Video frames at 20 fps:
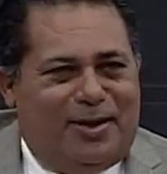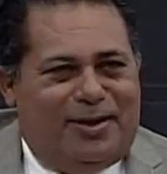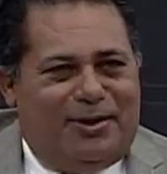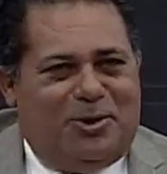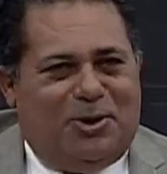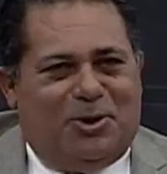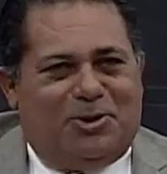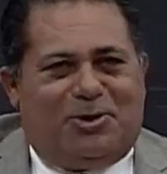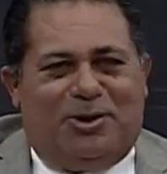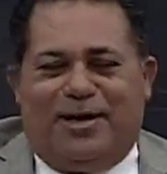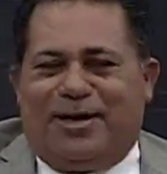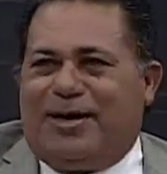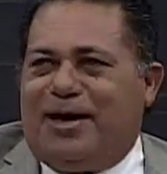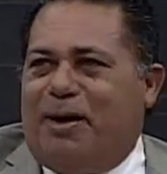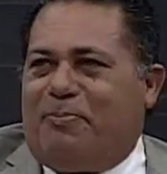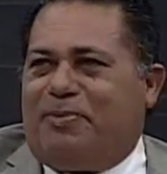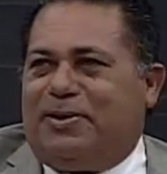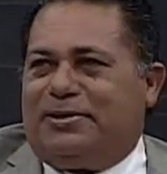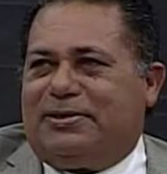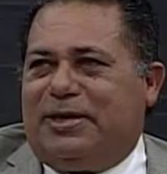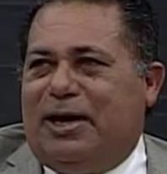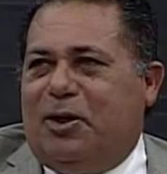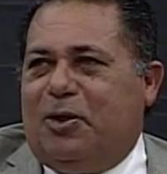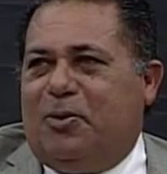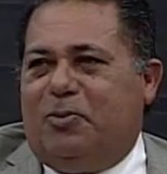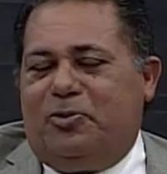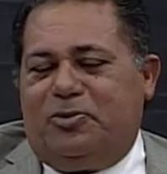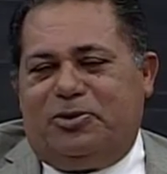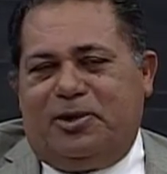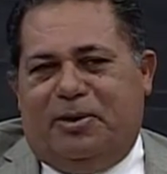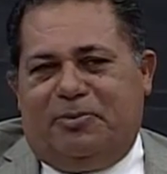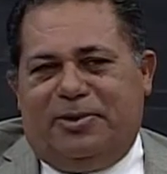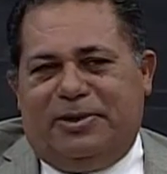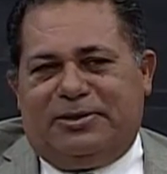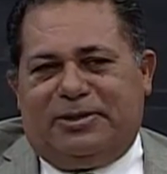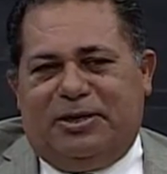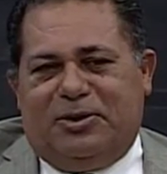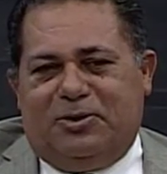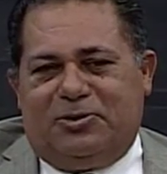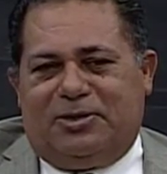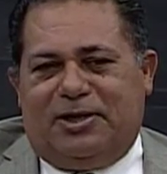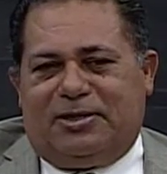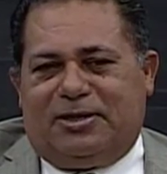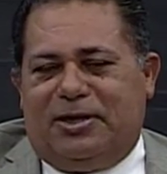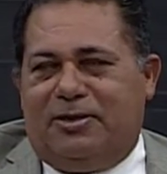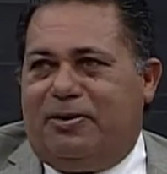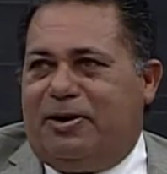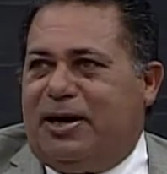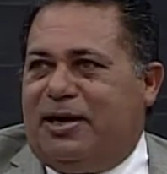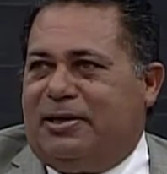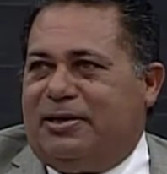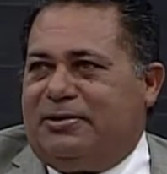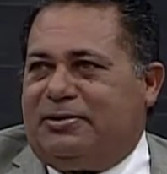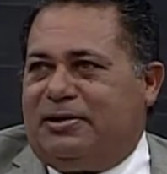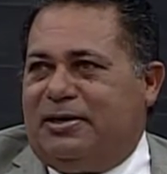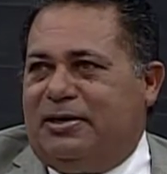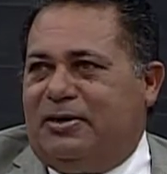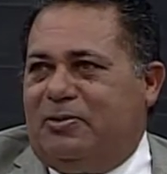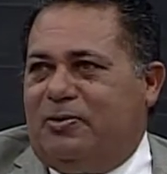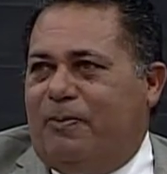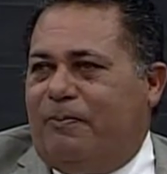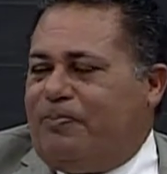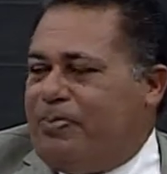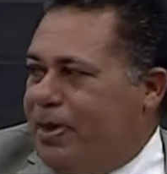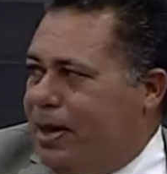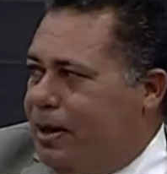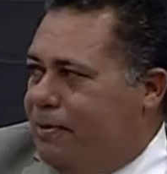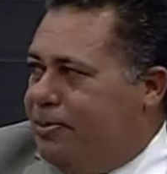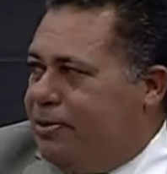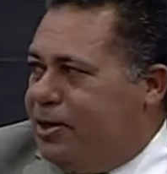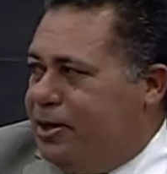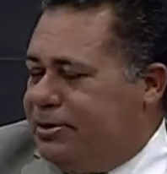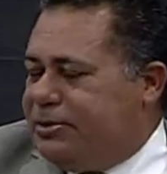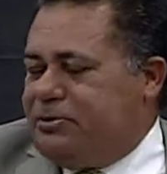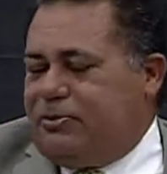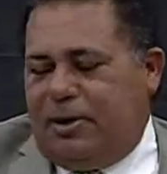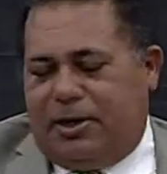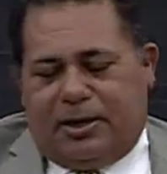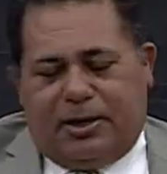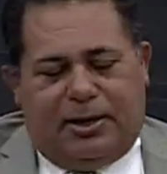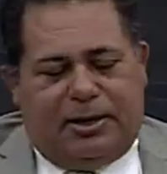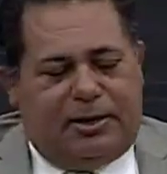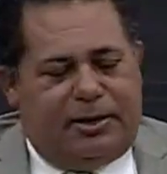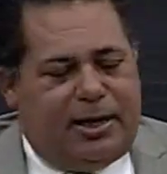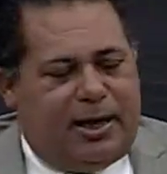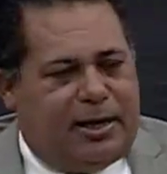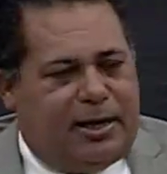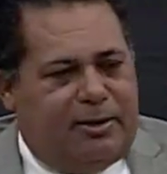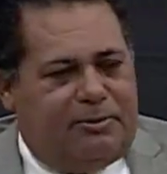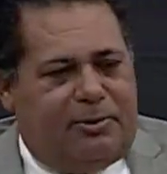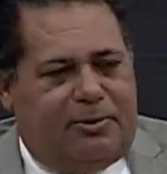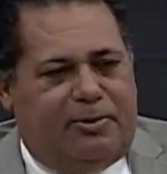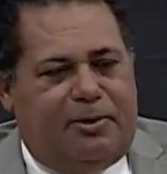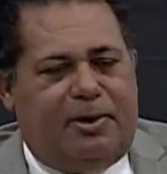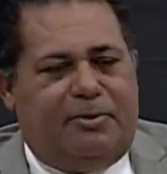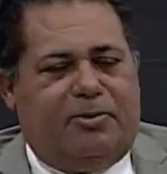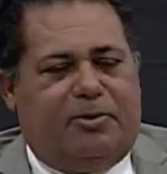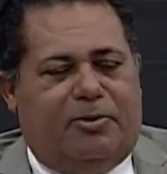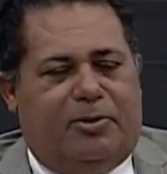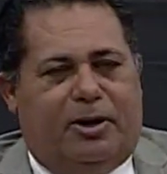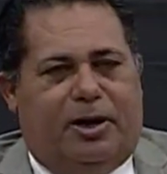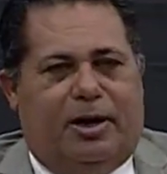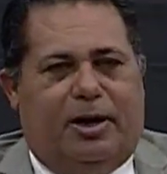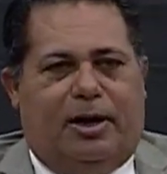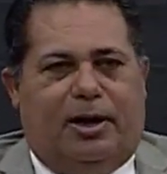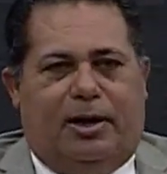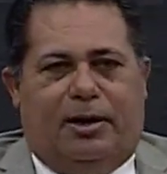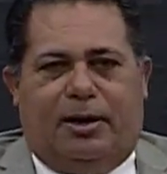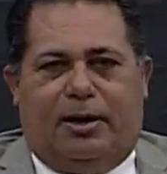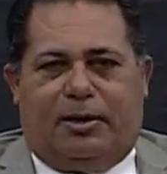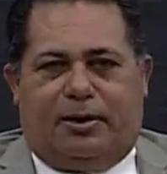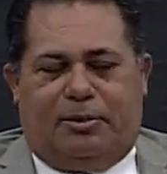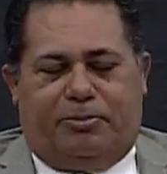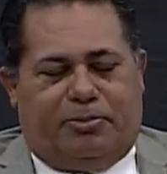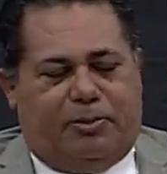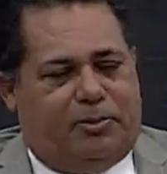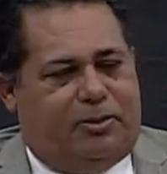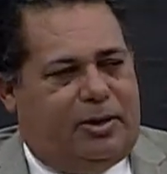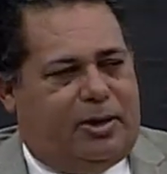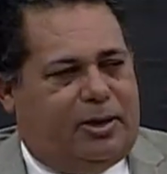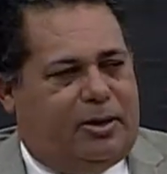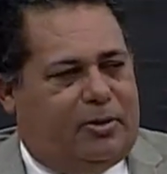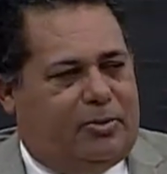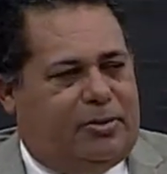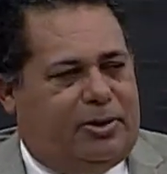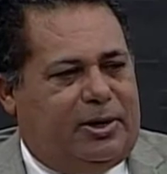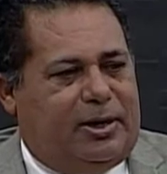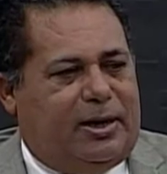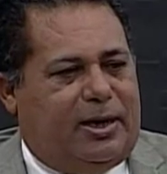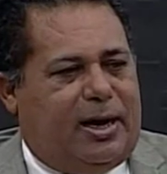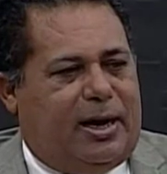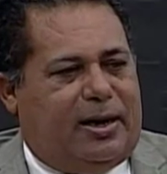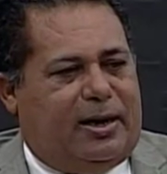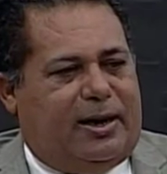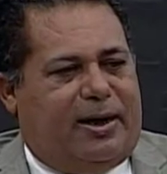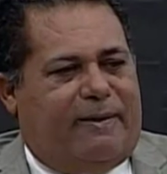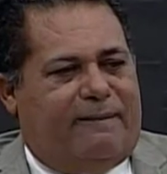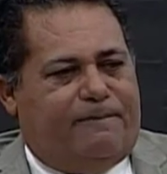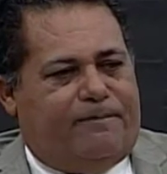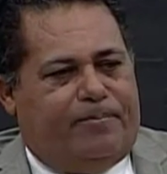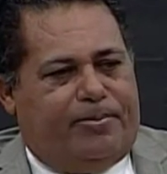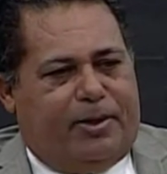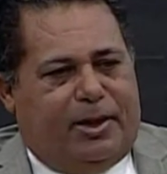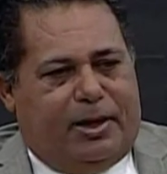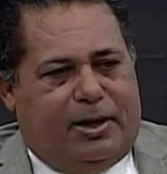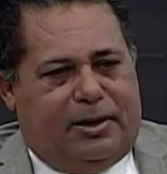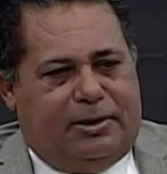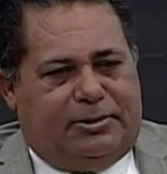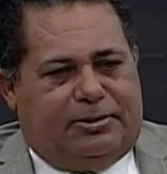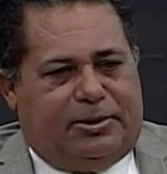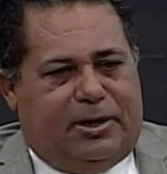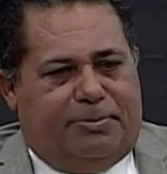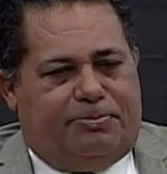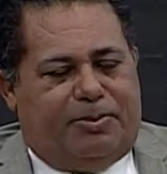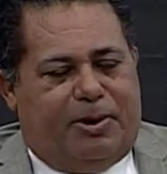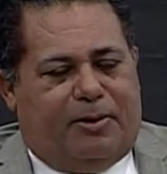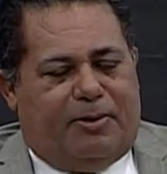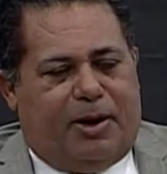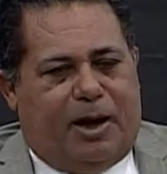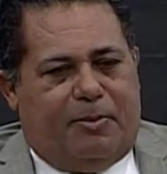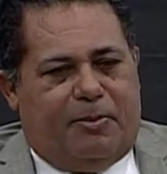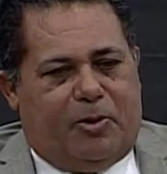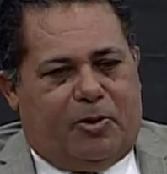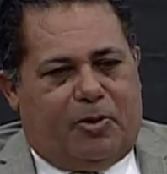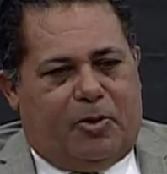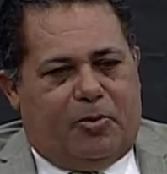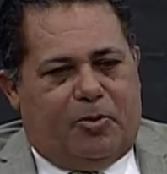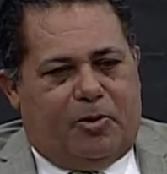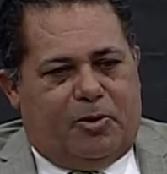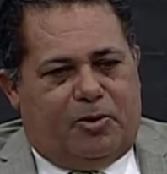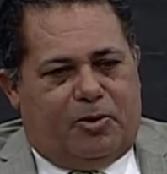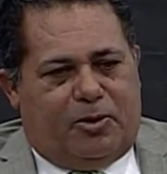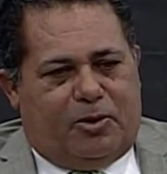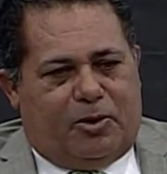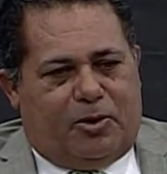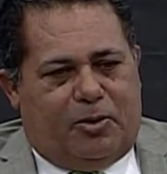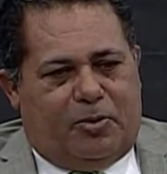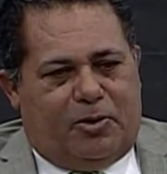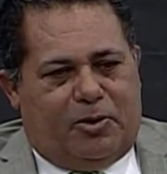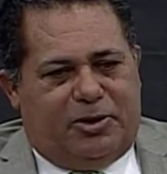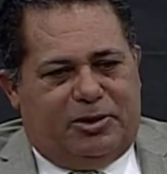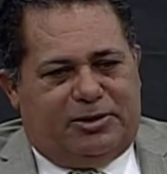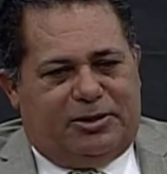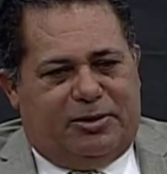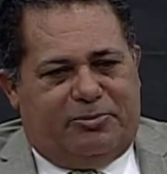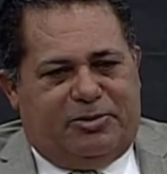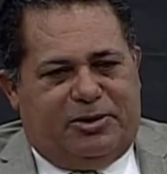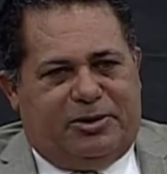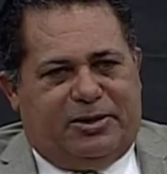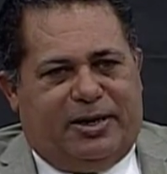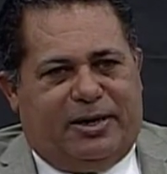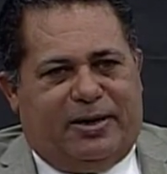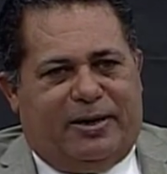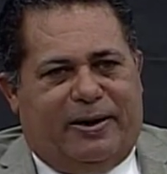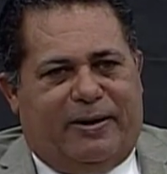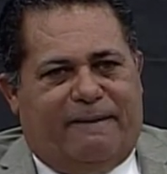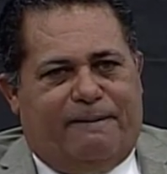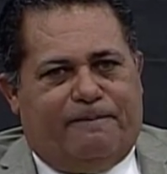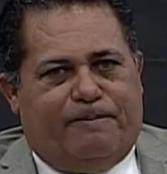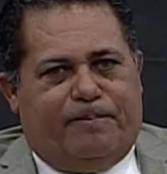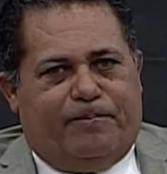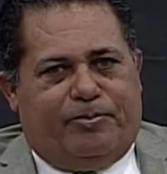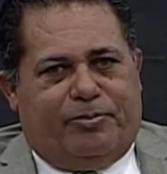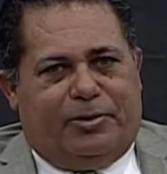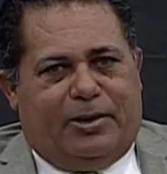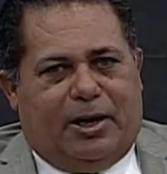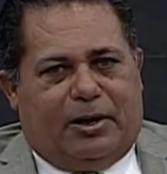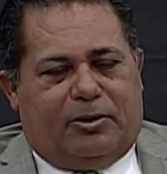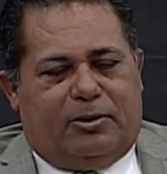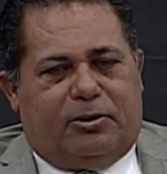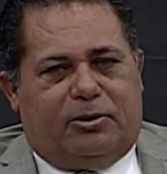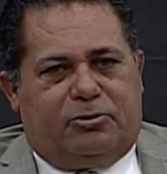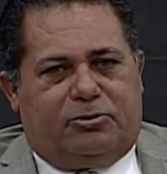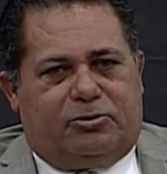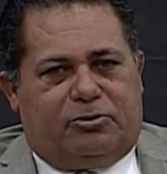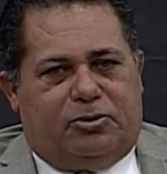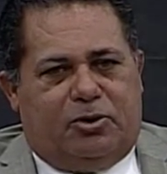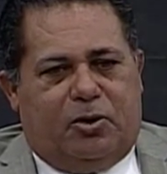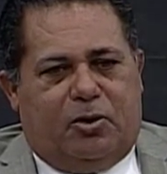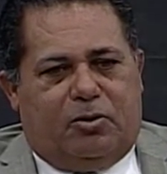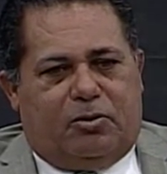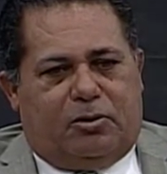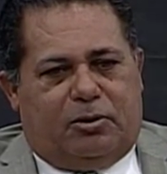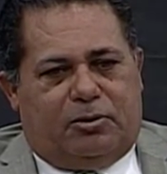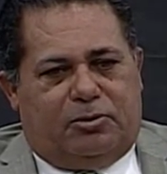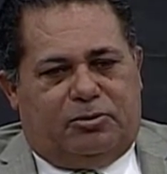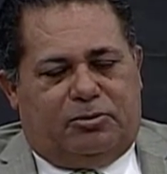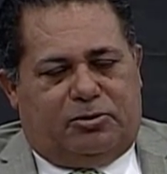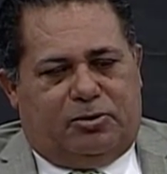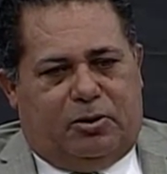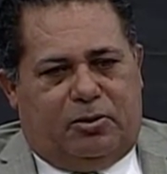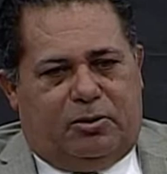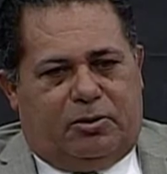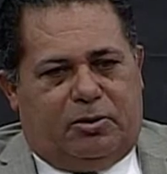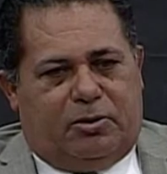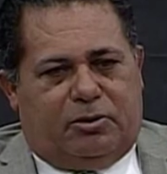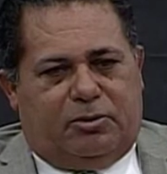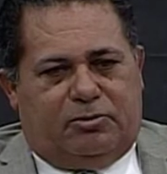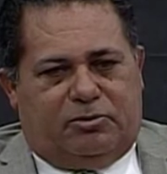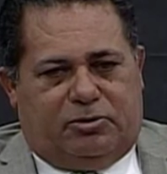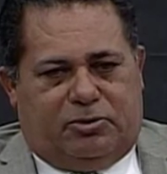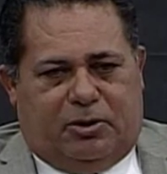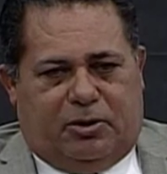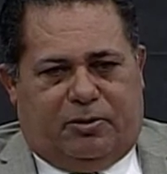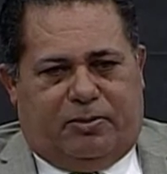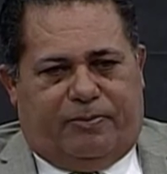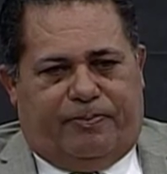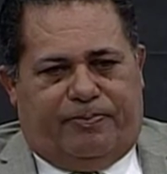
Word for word: Yo sé que ha pasado, muchas veces no se atreven a decirlo, pero es una realidad que vivimos eh, en la República Dominicana y siempre hablamos, como, como dice Michel, de corrupción, corrupción y corrupción.